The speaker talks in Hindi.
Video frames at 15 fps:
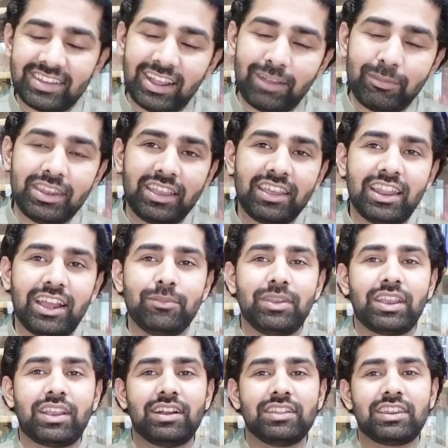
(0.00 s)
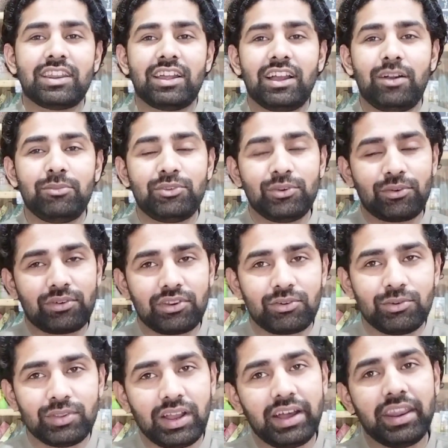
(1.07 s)
सामिन ग्राम कदर हम
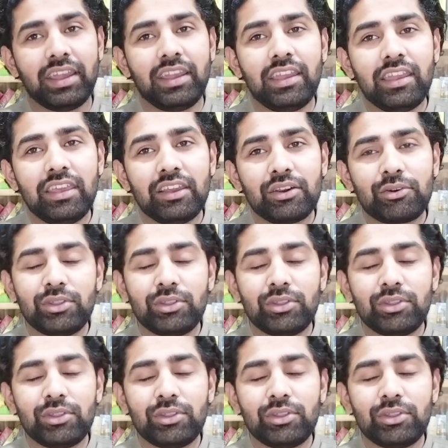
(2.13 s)
गुजार हैं